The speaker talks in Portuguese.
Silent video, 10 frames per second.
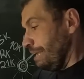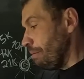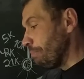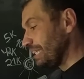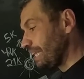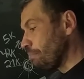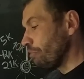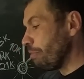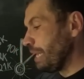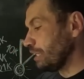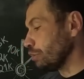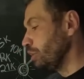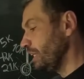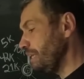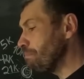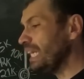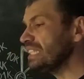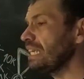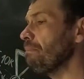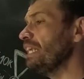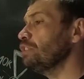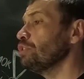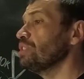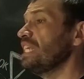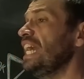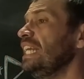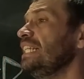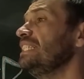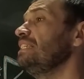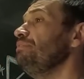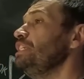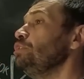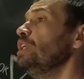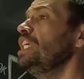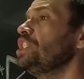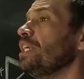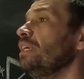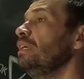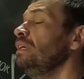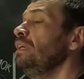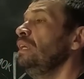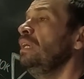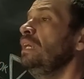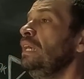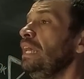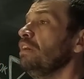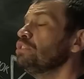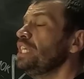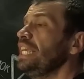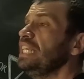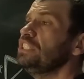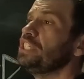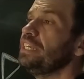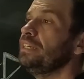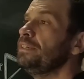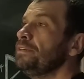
e me manter em movimento. E basicamente o cerne desse vídeo hoje é o seguinte: